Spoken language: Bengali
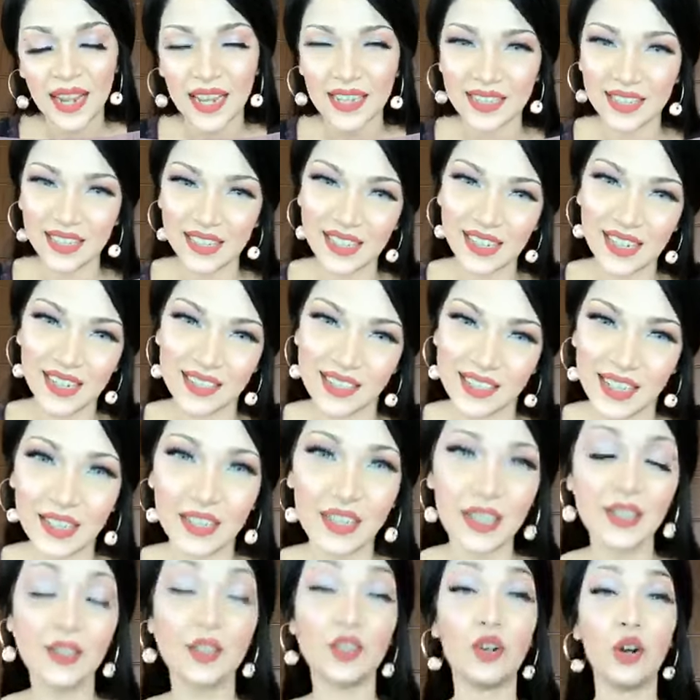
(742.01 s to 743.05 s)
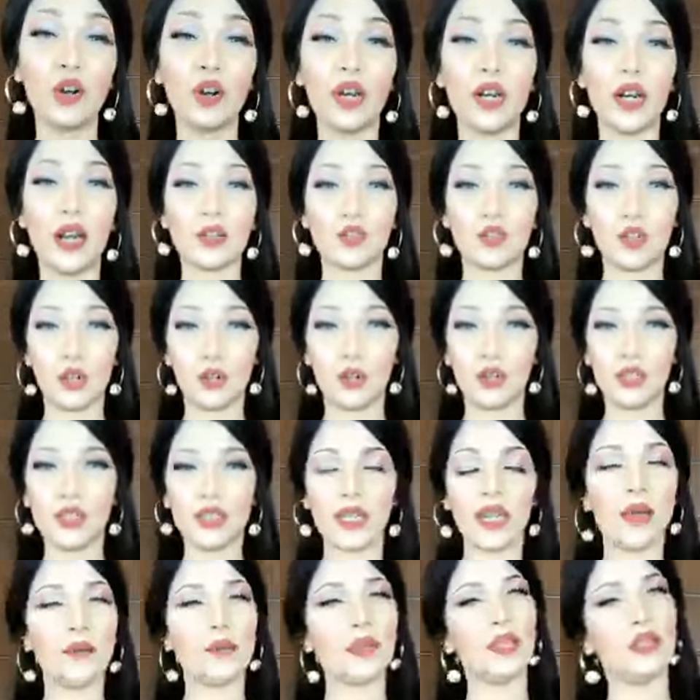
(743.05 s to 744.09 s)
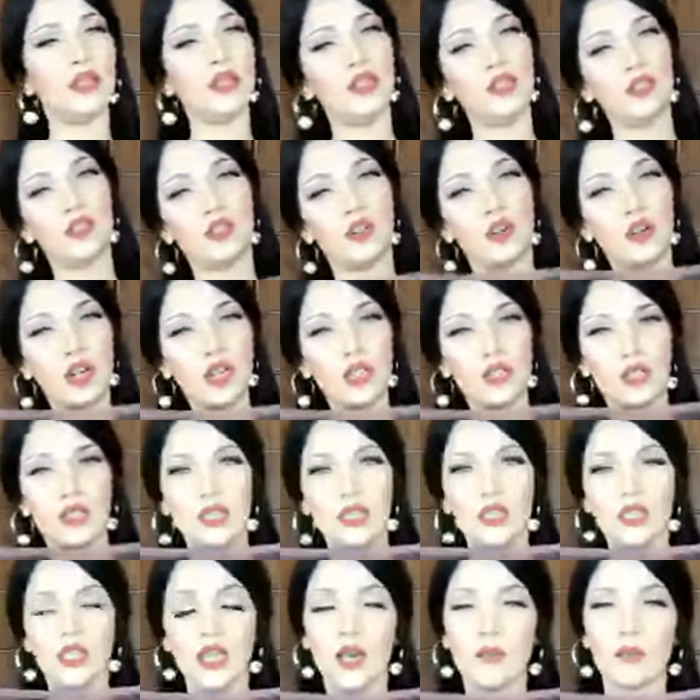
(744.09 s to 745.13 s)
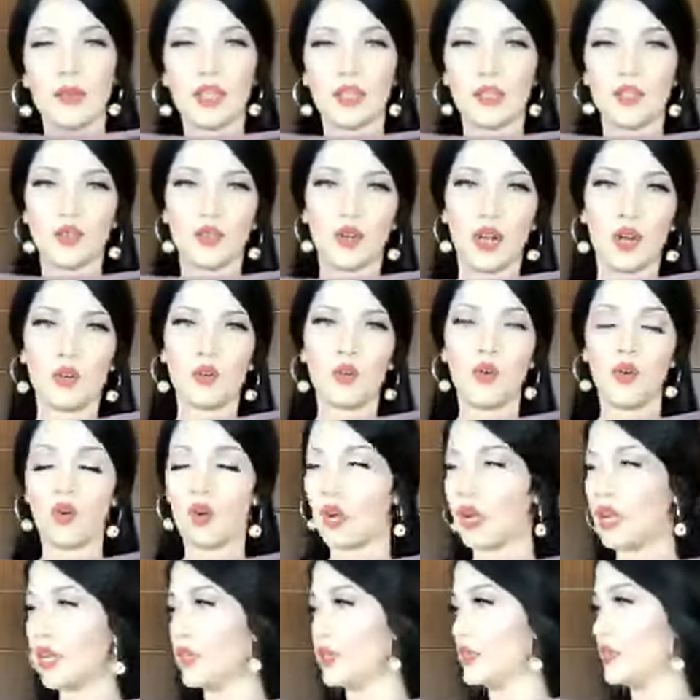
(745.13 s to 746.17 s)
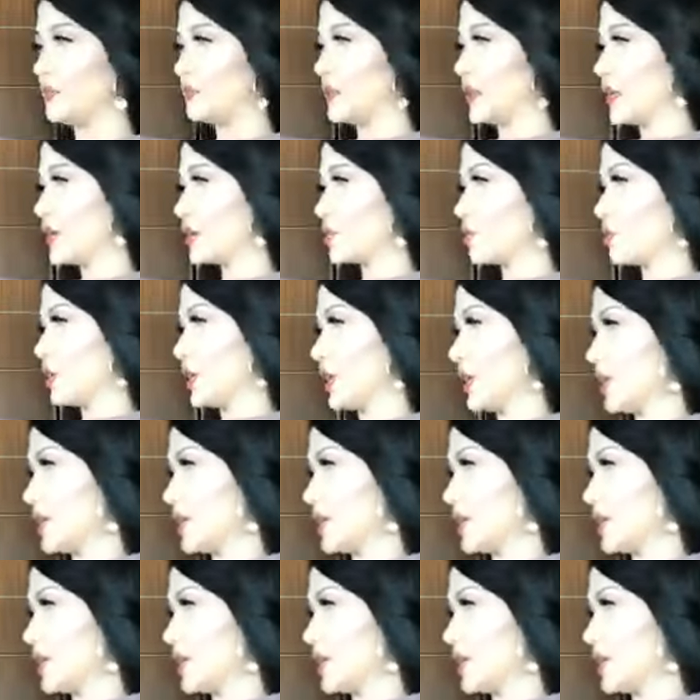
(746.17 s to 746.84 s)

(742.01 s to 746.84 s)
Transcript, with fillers: আচ্ছা ঠিক আছে রিস্টকের আসলে হয়েছে কি আমাদের রিস্টকের জিনিসটা আমাদের জন্য এখন অনেক ডিফিকাল্ট হয়ে